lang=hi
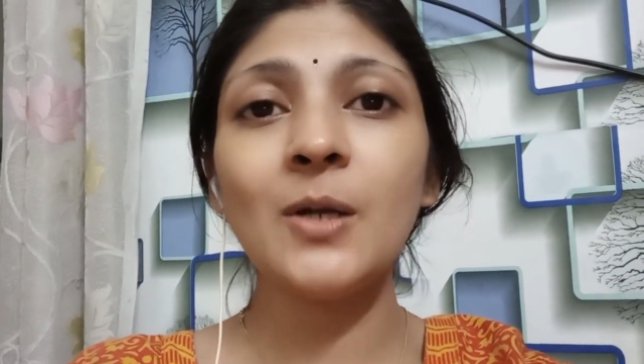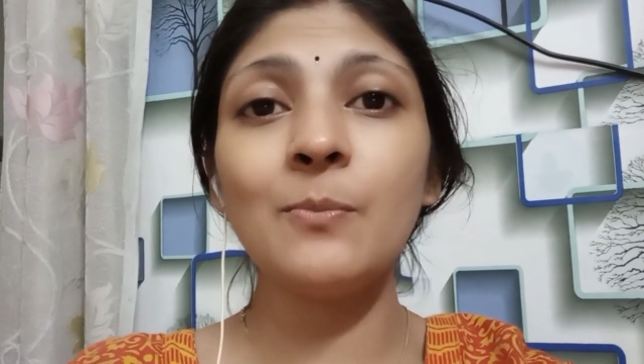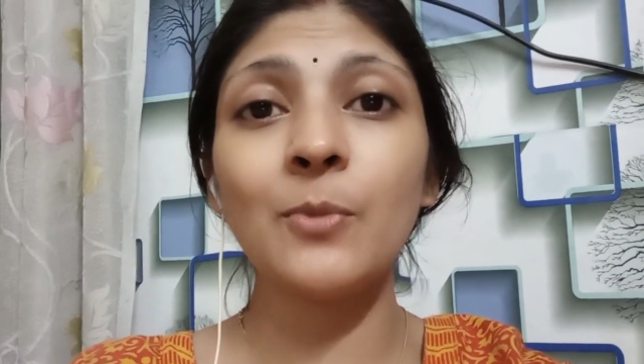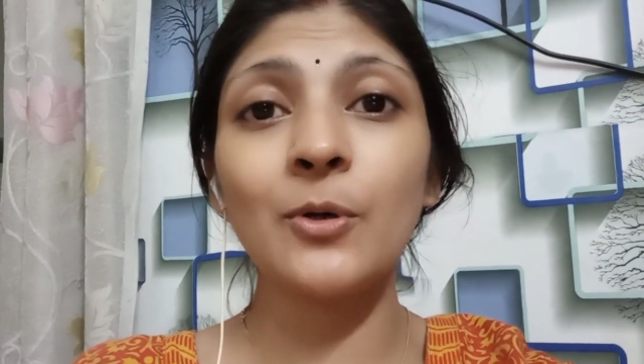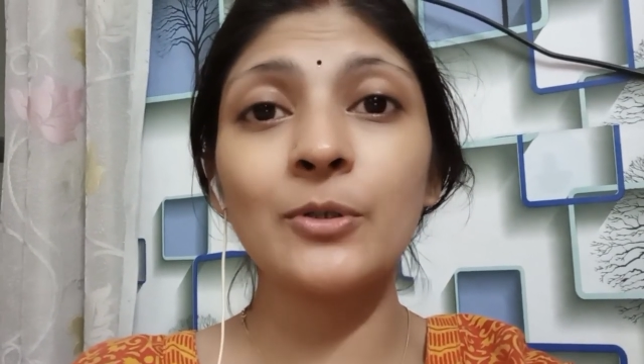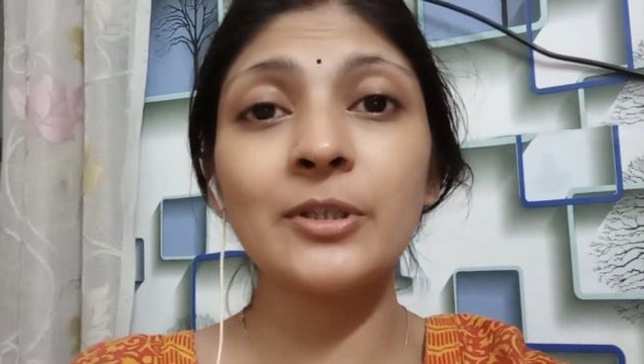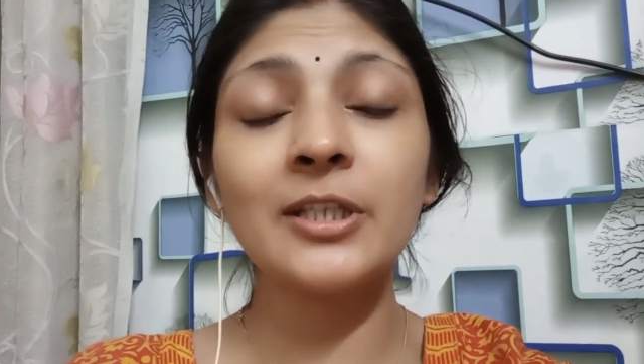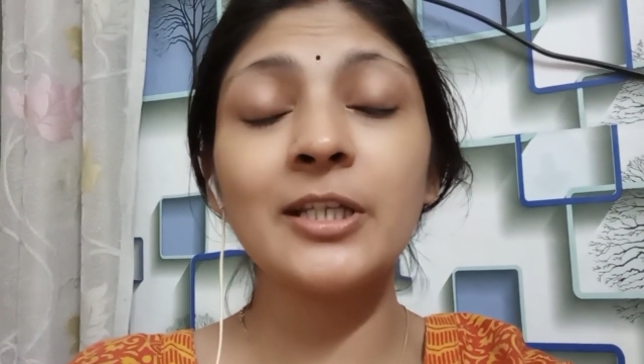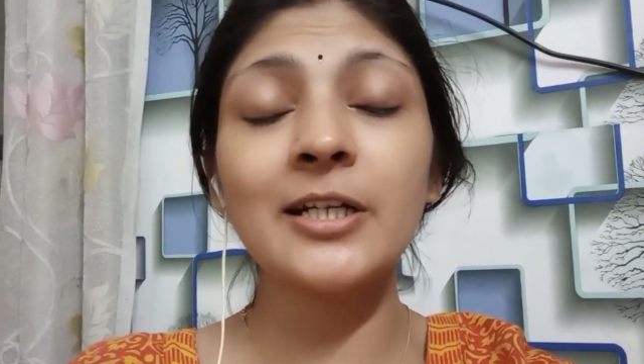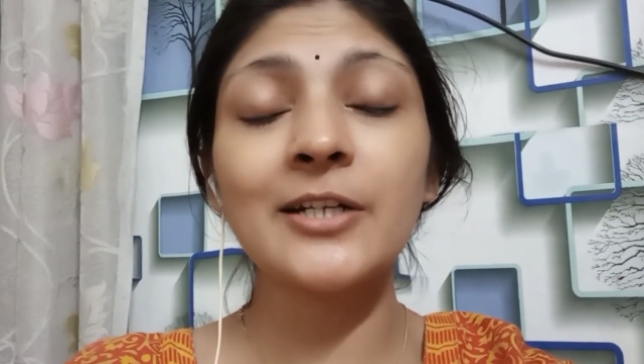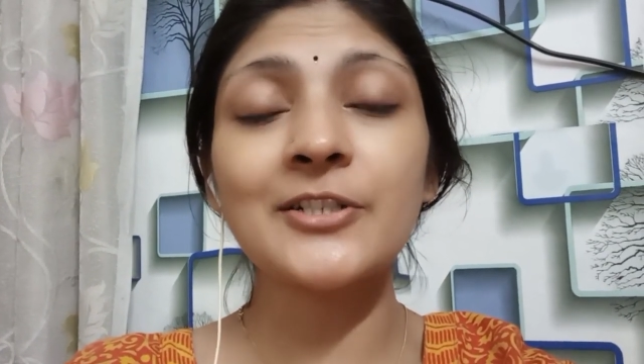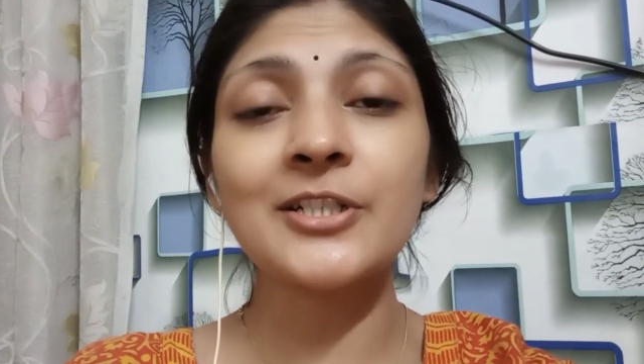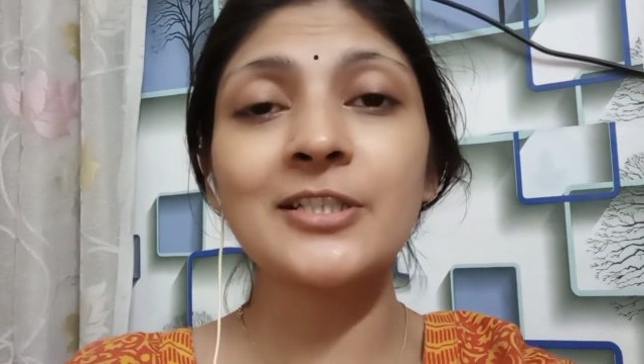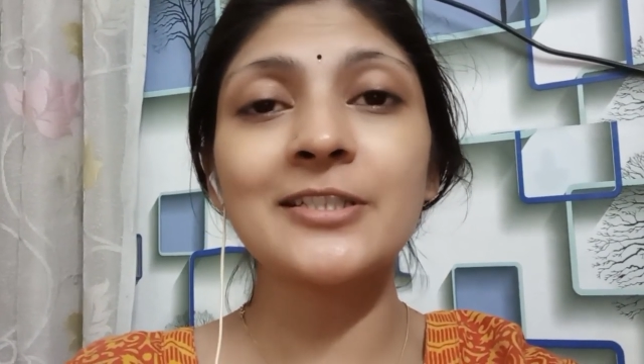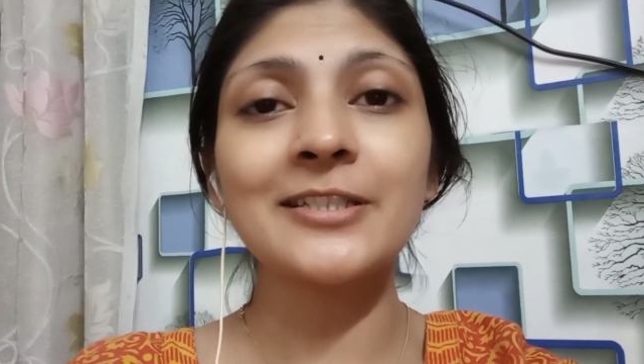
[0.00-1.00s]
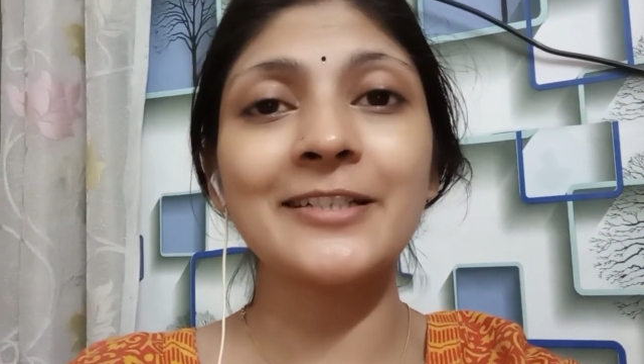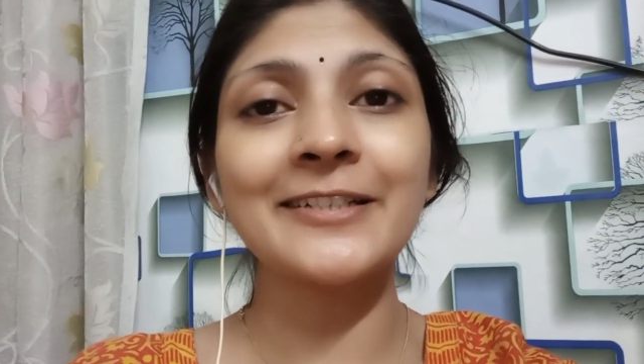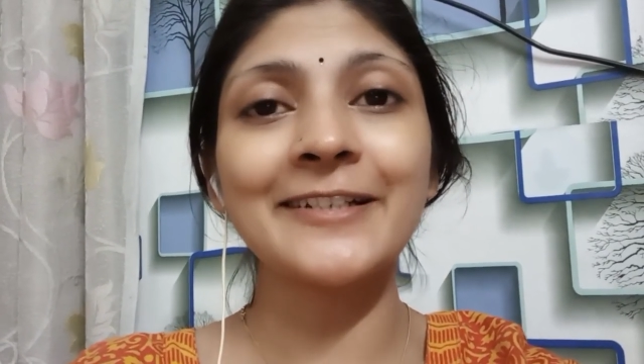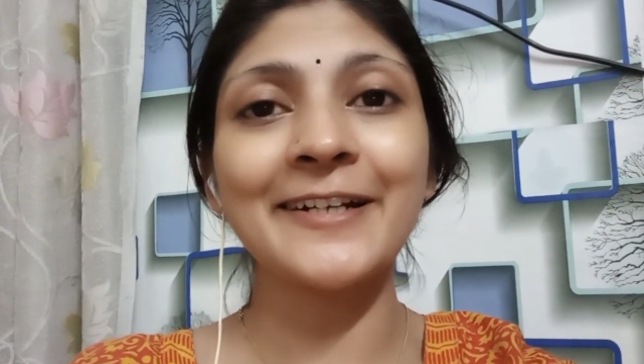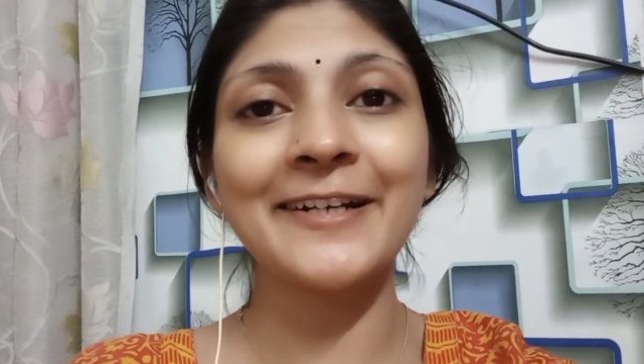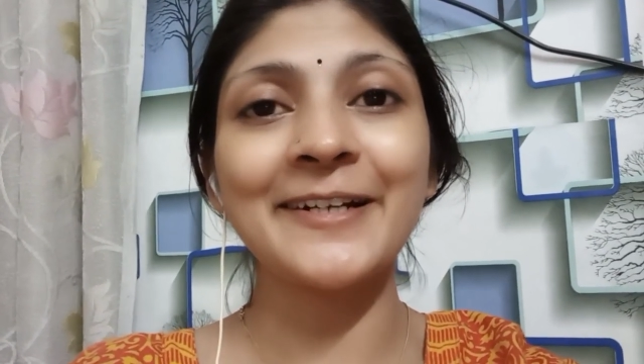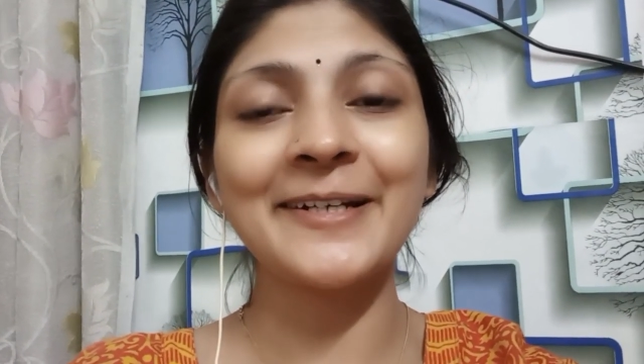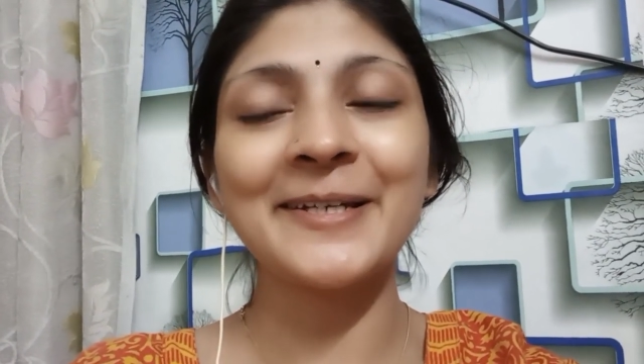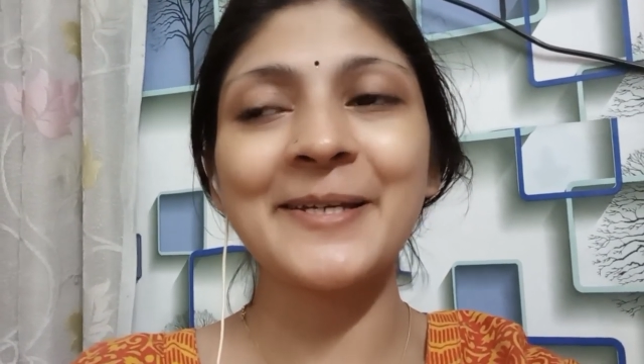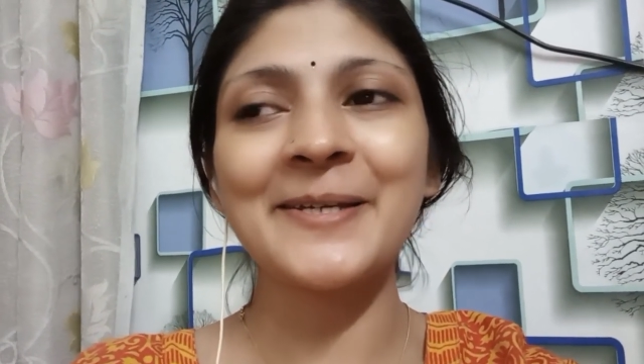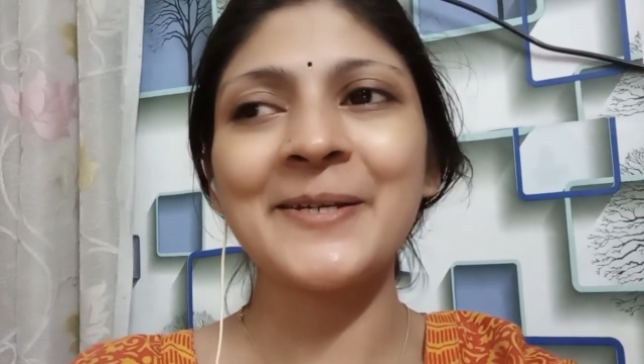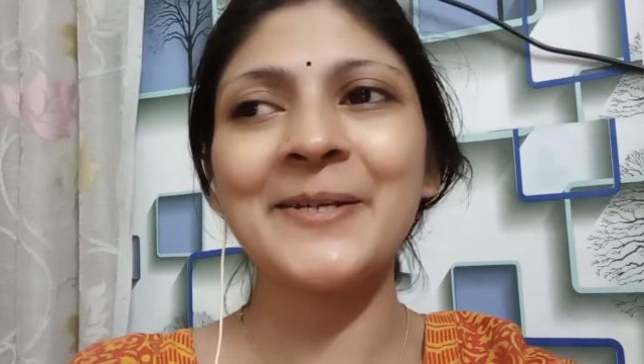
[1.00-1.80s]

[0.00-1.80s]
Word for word: बहुत निराशाजनक रहा है